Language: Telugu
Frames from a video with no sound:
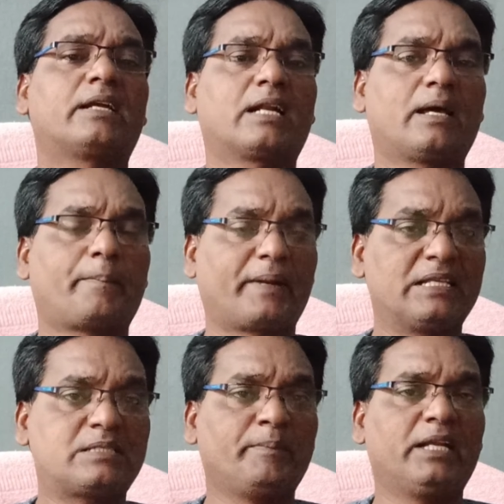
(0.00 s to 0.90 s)
ఇక్కడ
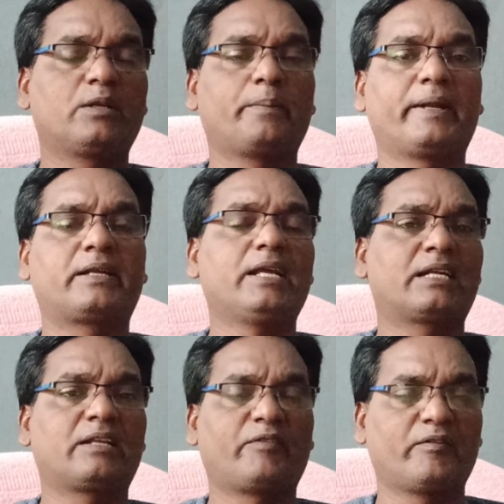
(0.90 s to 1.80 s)
ప్రెస్ మీట్ని పెట్టి
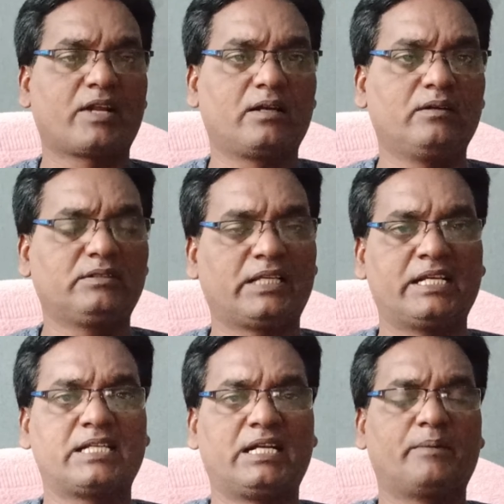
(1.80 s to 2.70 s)
అట్టి వివరాలు
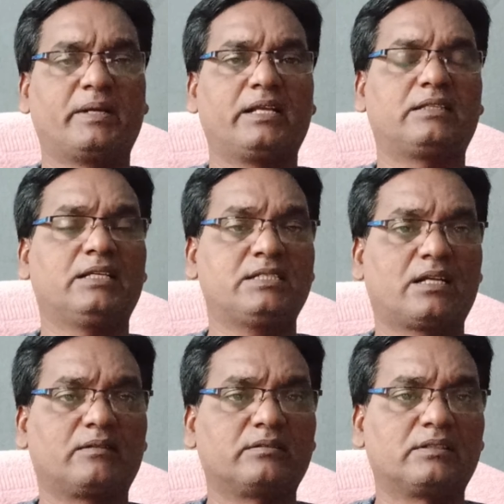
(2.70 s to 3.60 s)
తెలియజేయడం అనేది
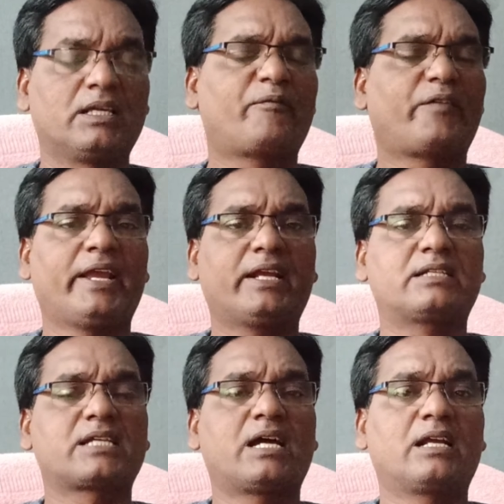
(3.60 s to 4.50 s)
జరుగుతుంది
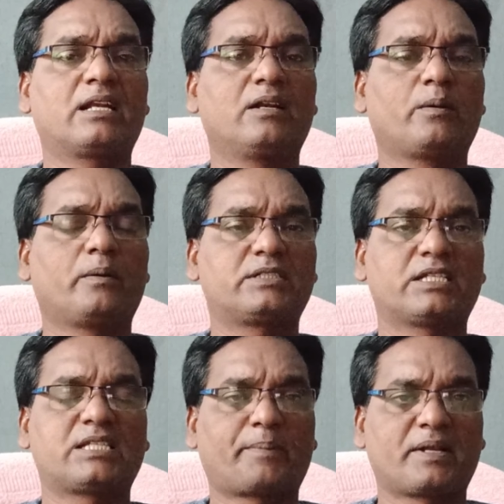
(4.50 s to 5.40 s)
ఫేక్ ఛానళ్ళు
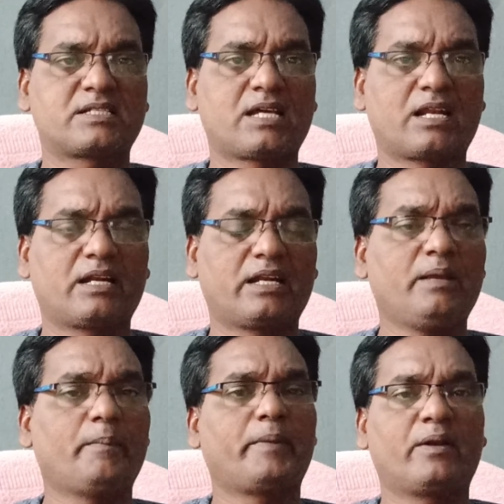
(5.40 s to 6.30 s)
చేసే
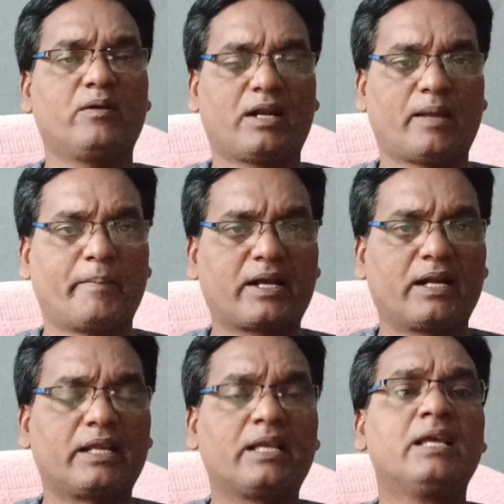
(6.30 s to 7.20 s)
ప్రచారాన్ని మీరు
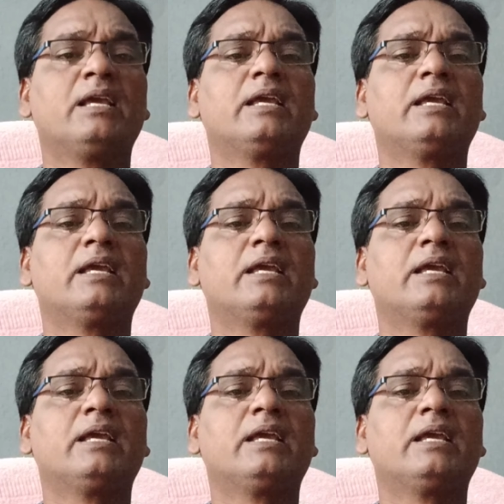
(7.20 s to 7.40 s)
నమ్మకండి